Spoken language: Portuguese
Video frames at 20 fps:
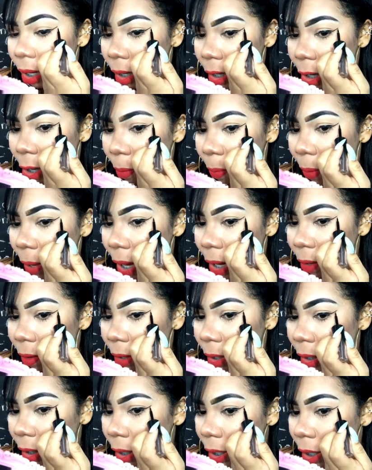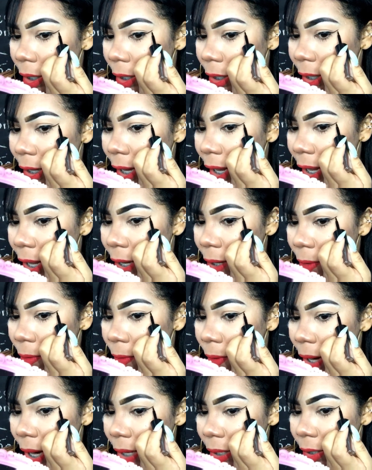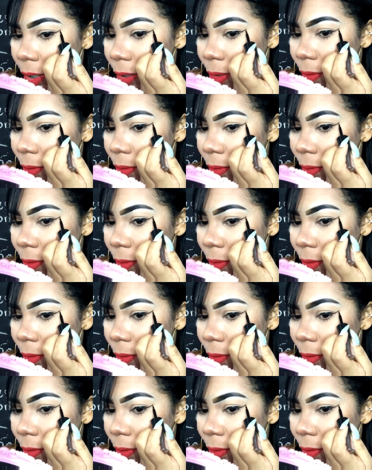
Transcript: E eu pego aqui, cara, quase